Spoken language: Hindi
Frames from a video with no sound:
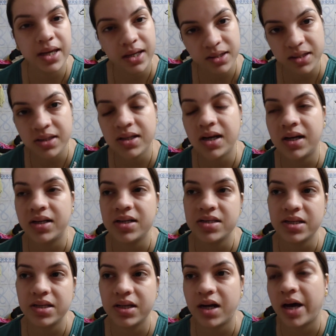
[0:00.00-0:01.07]
एक दिन खाने
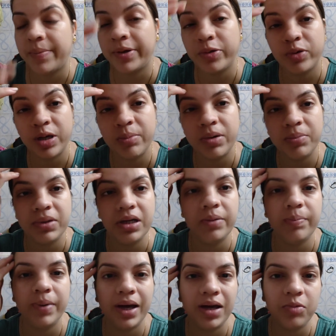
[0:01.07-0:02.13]
से ही आराम है क्योंकि मम्मी का
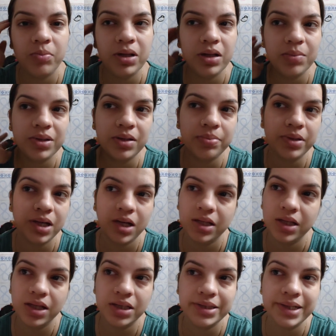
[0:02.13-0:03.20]
पैर में ना मतलब क्या
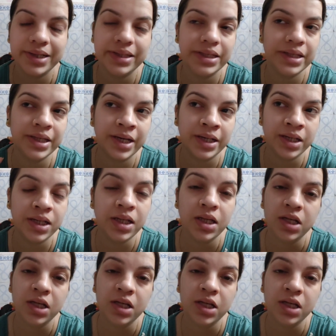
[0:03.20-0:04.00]
दिक्कत आ रही क्या नहीं